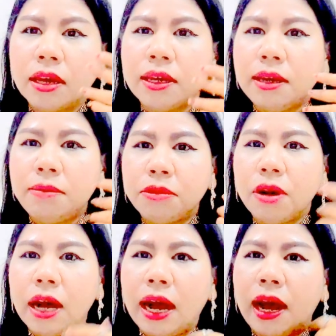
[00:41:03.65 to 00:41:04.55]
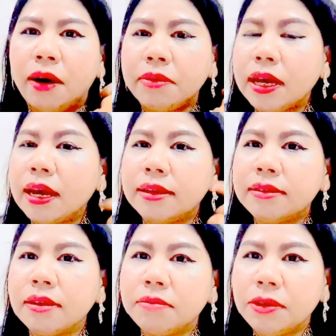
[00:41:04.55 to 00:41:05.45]
คมตัวขาวมีอาหาร
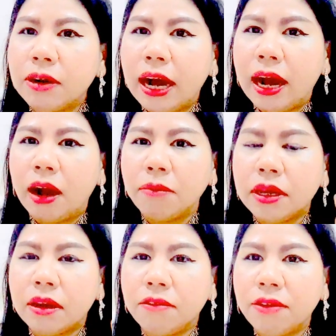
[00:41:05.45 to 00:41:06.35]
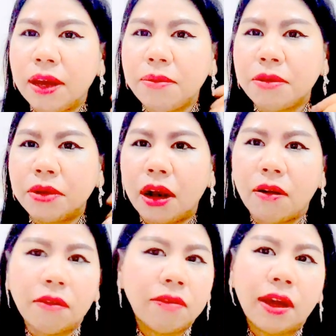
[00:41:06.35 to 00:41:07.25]
เสริมผิวขาว มีกาแฟผิวขาว
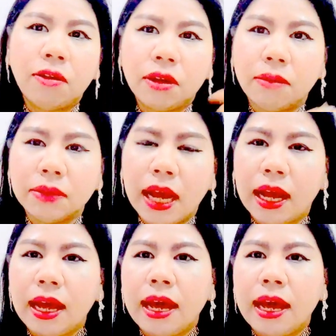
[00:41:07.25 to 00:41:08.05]
กาแฟลดน้ำหนัก